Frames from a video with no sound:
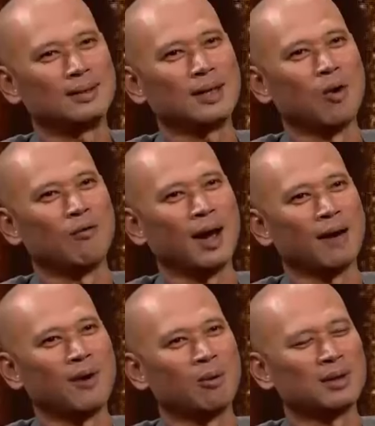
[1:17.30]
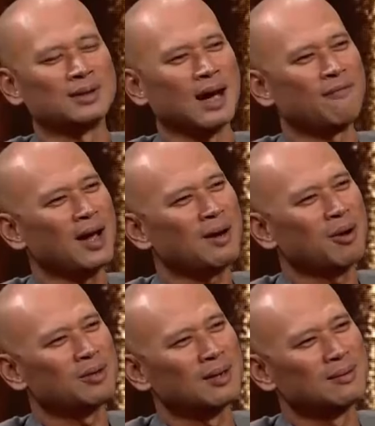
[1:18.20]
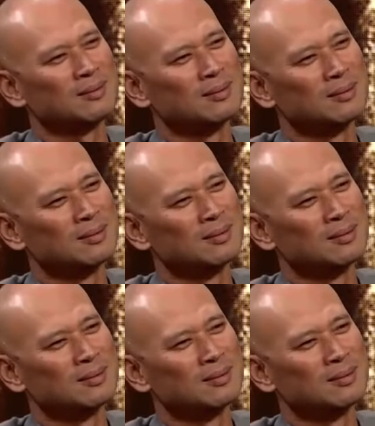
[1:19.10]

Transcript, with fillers: đi tàu về Hải Phòng cái giá vé là bao tiền không?